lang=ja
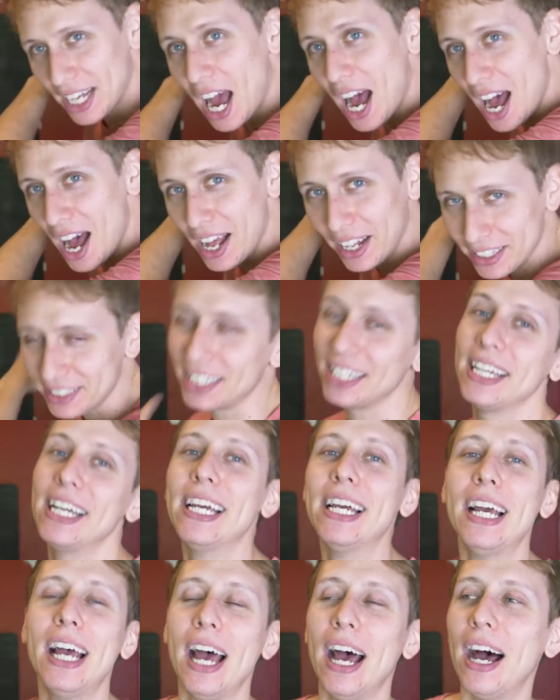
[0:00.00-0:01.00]
ガーンっ
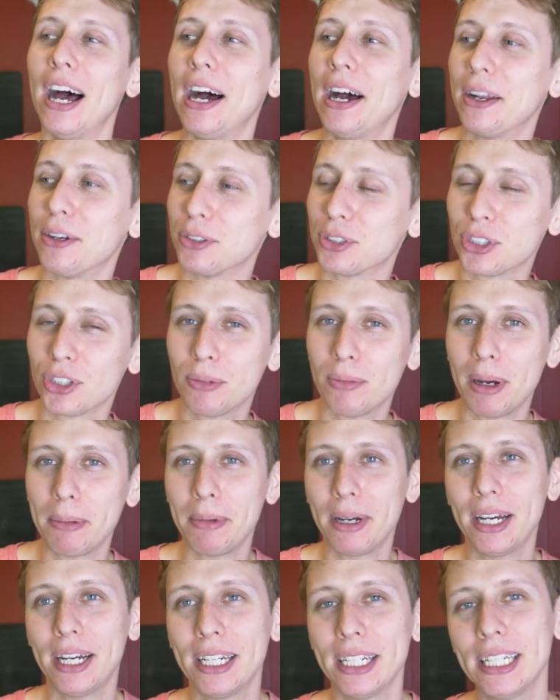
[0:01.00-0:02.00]
て、あの、そのま
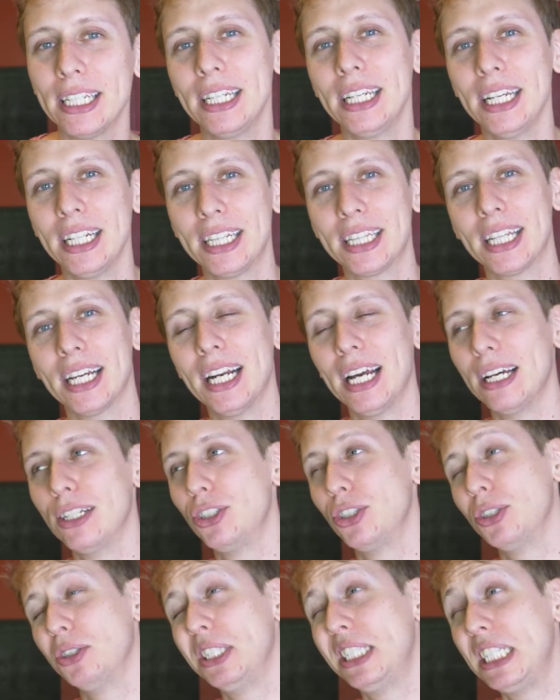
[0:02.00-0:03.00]
ま行ったら
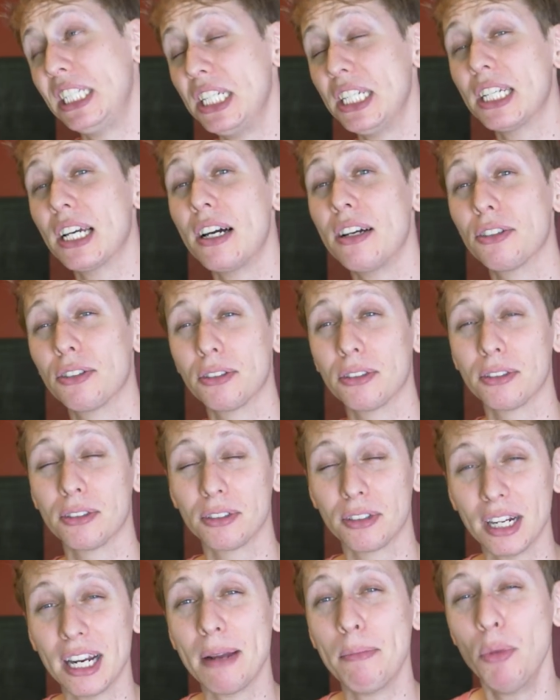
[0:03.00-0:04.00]
11時間
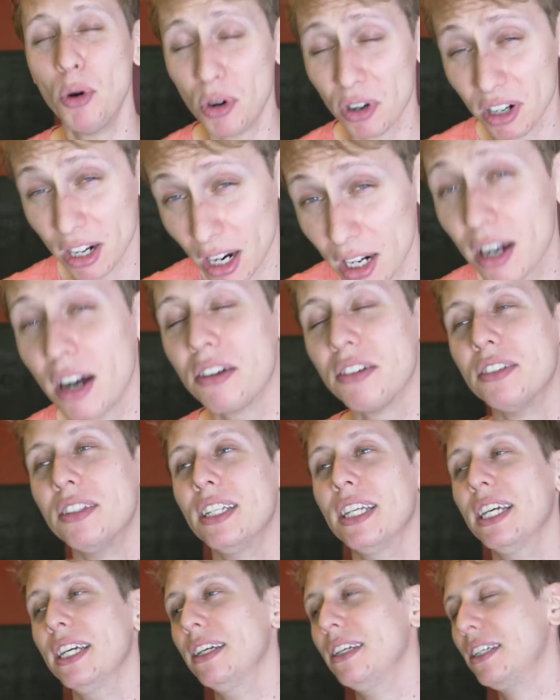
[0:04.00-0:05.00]
ぐらいもかかるん
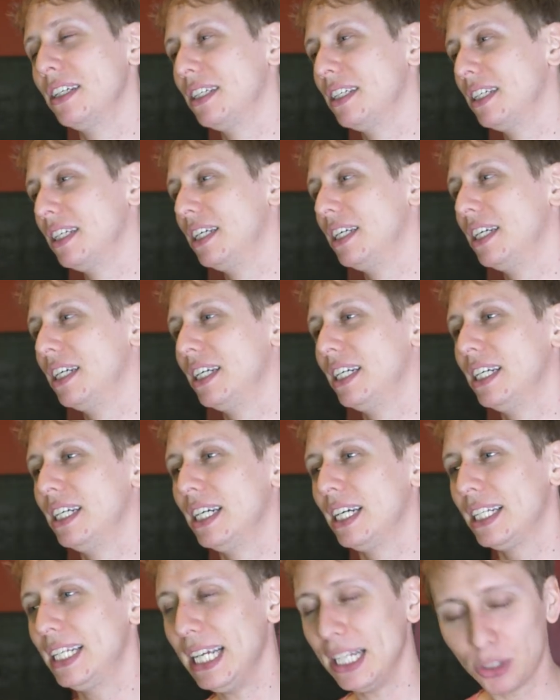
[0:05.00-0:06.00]
で。
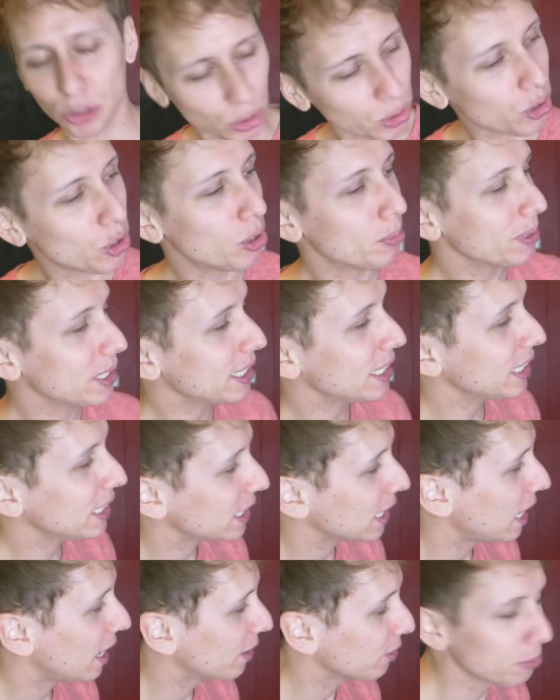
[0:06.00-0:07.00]
で土曜日
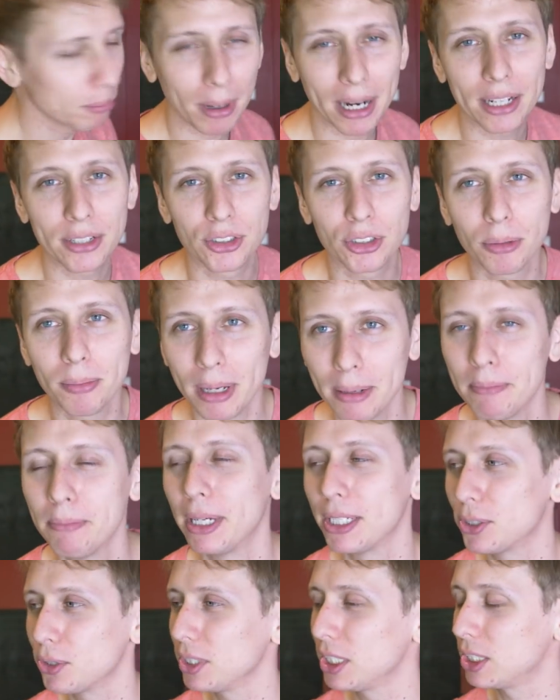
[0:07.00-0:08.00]
にあの
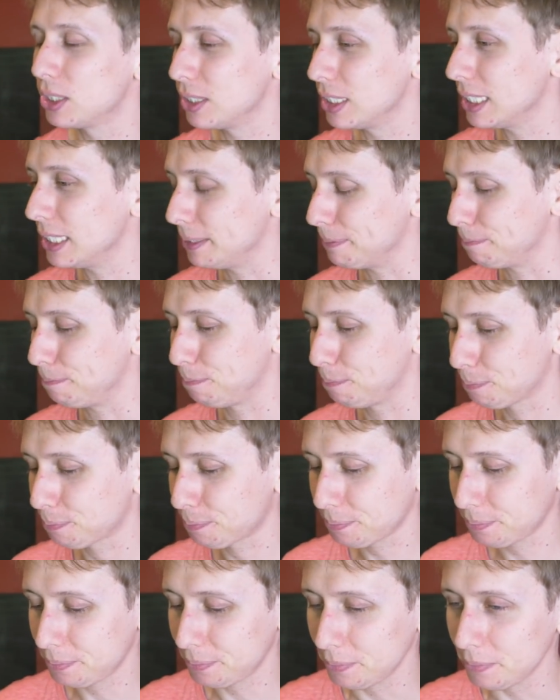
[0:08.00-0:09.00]
バンドメンバーと一緒に
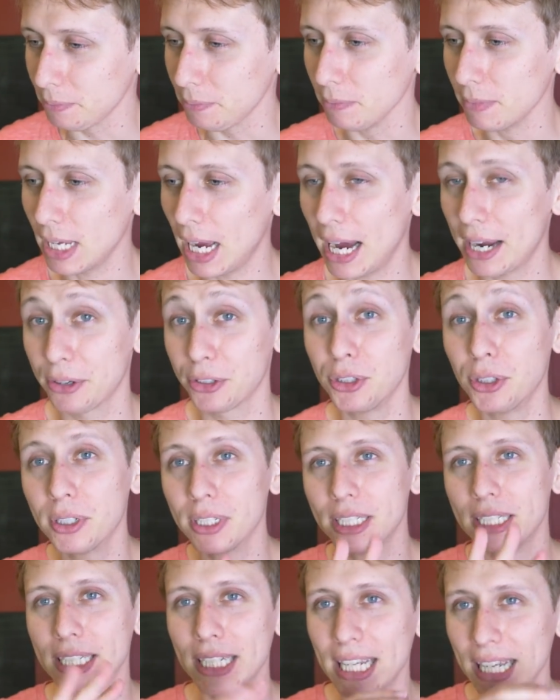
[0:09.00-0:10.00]
あの4
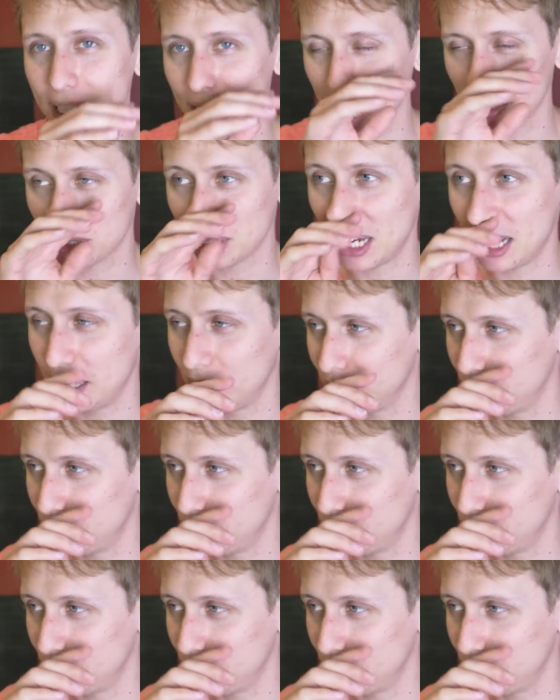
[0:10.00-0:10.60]
人であ